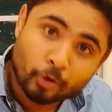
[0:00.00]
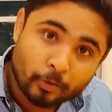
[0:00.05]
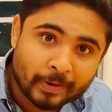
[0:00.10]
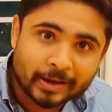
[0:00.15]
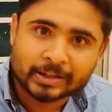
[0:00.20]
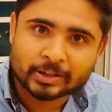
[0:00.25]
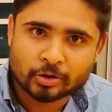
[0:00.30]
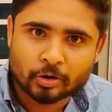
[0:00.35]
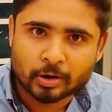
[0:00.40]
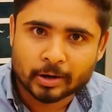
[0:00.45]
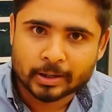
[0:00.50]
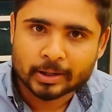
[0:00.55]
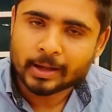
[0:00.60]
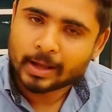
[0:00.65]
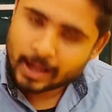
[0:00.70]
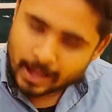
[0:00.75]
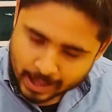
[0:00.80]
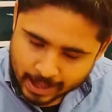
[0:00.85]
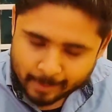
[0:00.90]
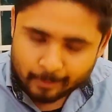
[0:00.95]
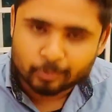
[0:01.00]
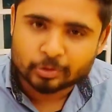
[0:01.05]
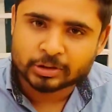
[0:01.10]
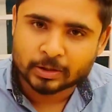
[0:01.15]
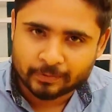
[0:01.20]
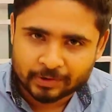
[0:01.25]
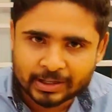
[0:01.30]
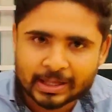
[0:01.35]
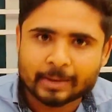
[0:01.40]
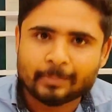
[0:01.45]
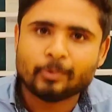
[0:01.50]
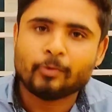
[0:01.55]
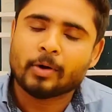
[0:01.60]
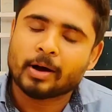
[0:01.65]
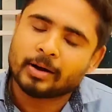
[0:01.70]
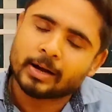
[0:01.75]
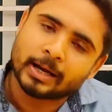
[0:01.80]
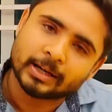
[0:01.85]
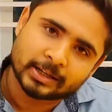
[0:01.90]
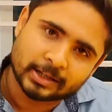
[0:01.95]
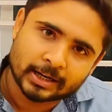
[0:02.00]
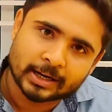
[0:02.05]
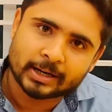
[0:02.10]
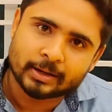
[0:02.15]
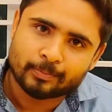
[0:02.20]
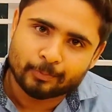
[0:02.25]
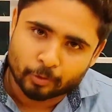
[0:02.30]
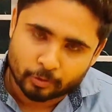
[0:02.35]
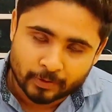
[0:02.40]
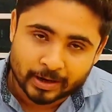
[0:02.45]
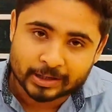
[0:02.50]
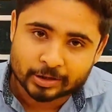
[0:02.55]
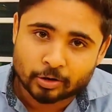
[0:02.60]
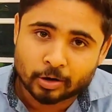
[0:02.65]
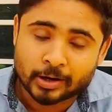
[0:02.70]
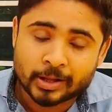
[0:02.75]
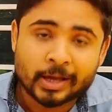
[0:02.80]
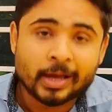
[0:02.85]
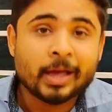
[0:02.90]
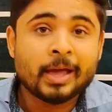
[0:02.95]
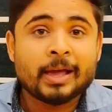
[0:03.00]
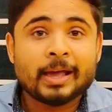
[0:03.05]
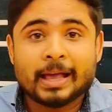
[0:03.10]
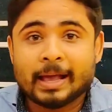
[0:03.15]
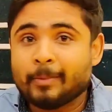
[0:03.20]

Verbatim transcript: প্রোভাইড করে হ্যাঁ মুসাফির ক্যাপে ওয়ান নাইনটি নাইনে প্রোভাইড করে